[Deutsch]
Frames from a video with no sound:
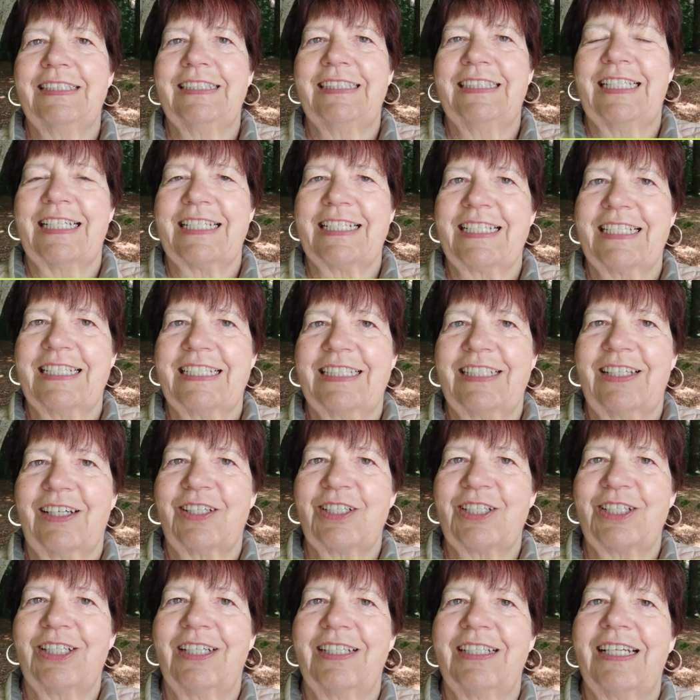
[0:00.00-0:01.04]
Und das ist
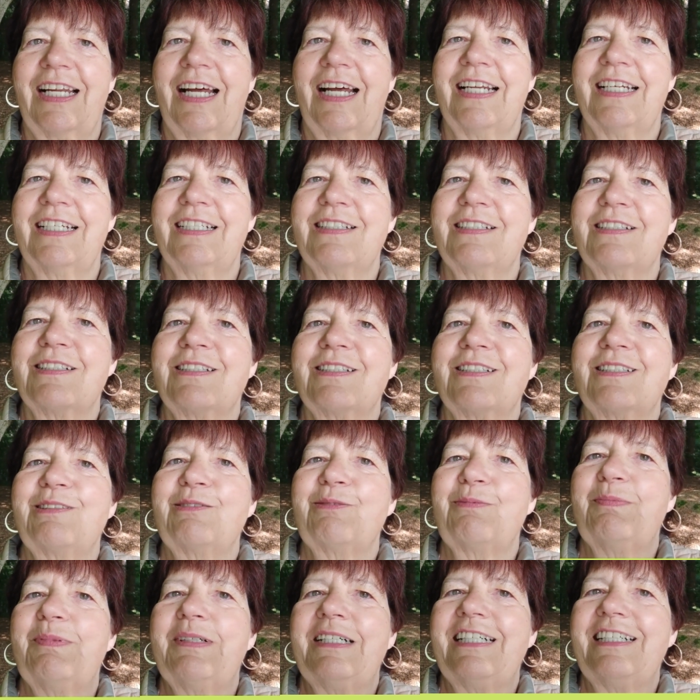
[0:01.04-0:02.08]
doch schon ein
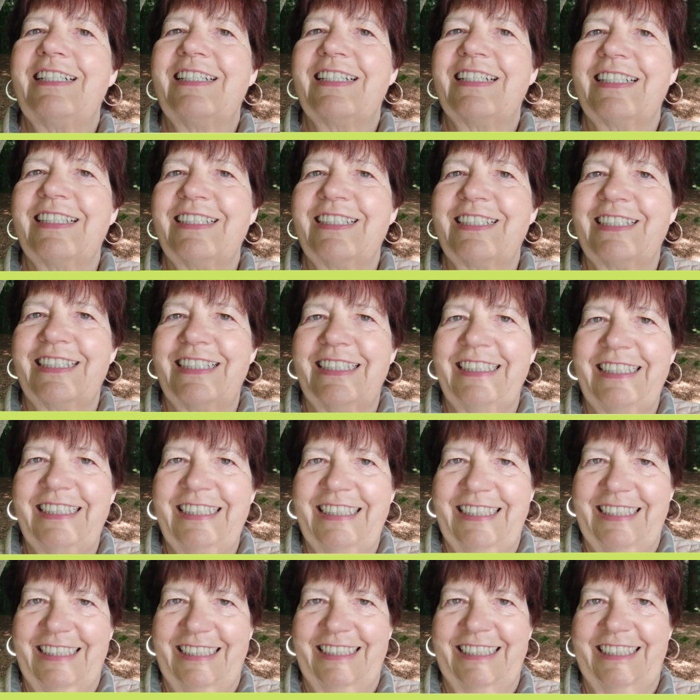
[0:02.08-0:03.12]
super
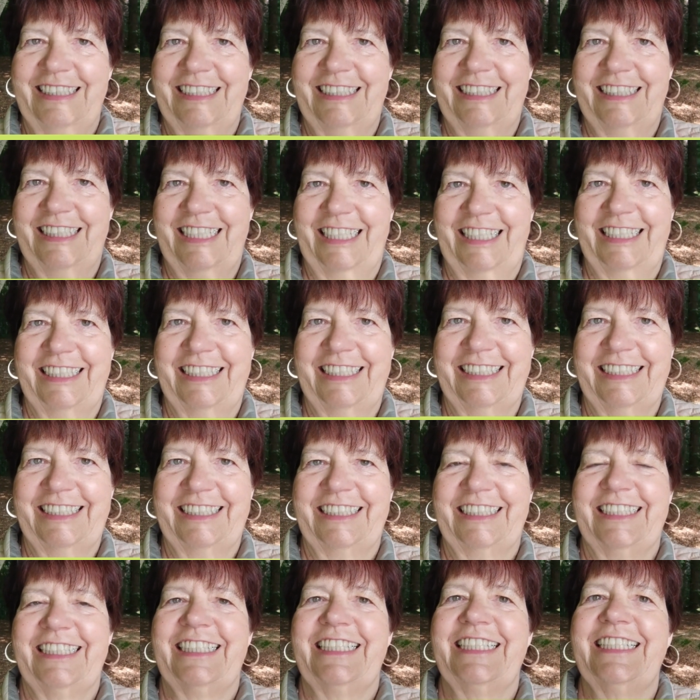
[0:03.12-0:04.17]
Einstieg, denn
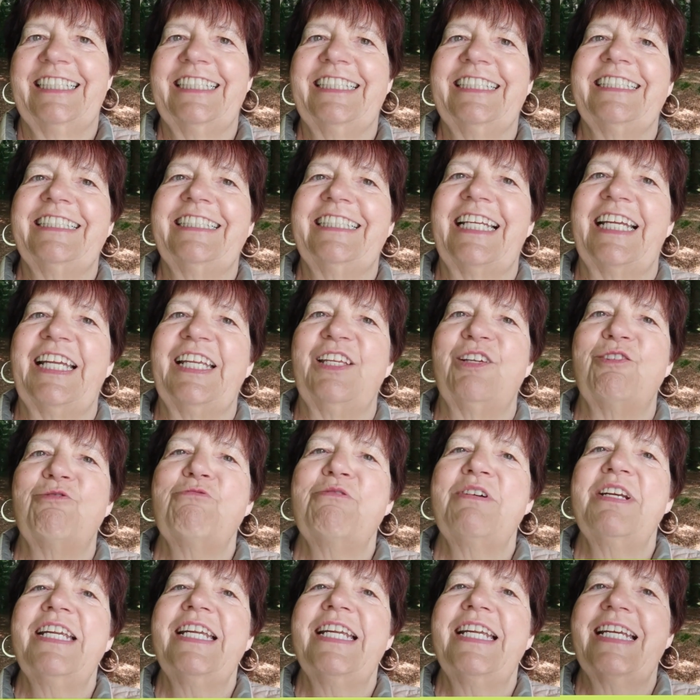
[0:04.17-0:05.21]
der
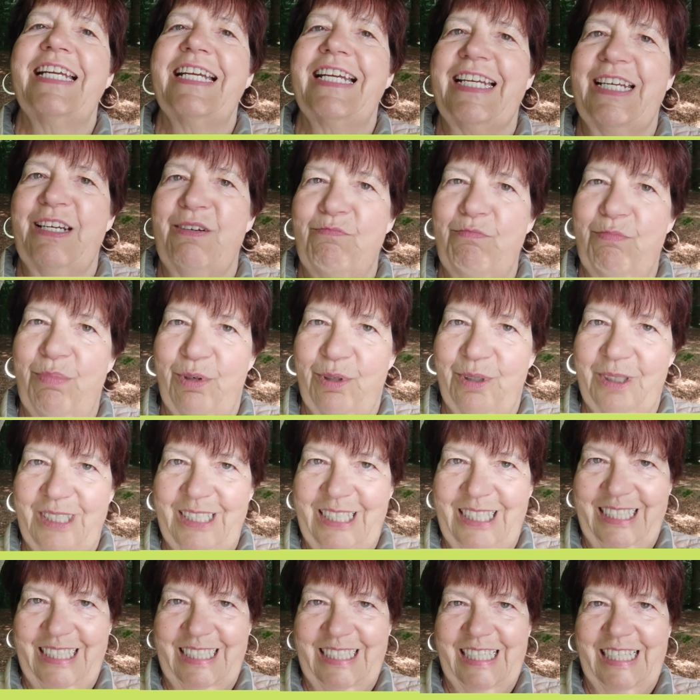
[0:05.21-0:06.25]
Juni-Input
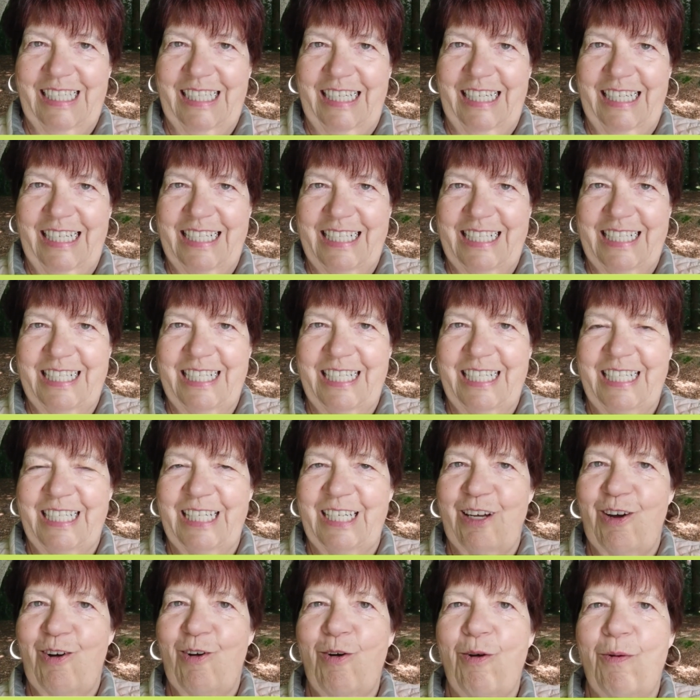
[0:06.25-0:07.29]
dreht sich
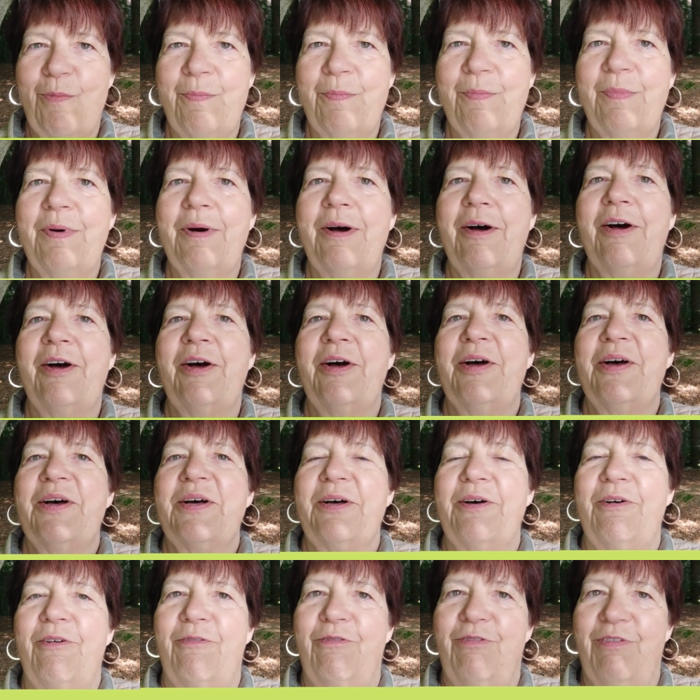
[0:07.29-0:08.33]
um
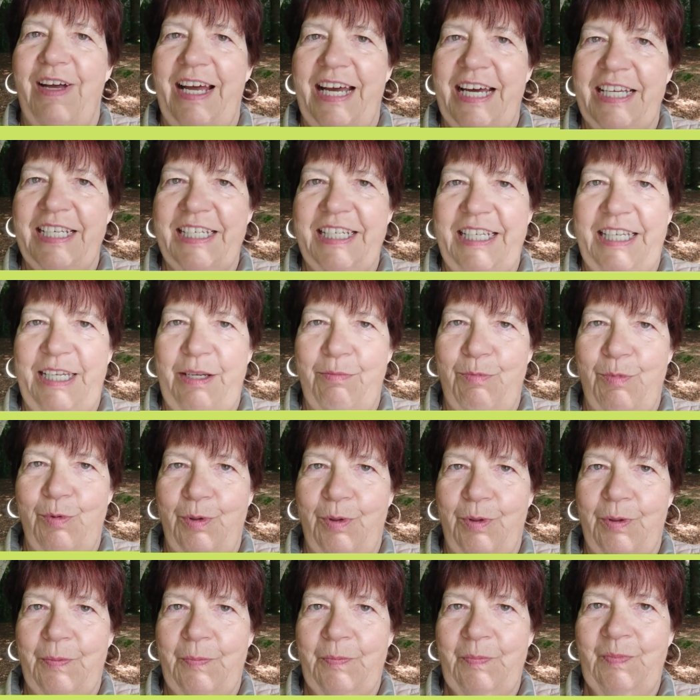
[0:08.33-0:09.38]

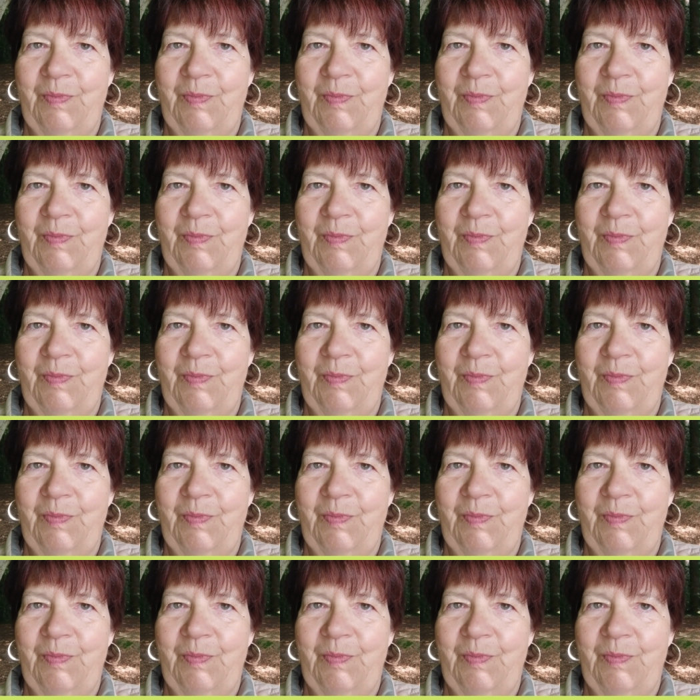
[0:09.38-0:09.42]
Wahrnehmung.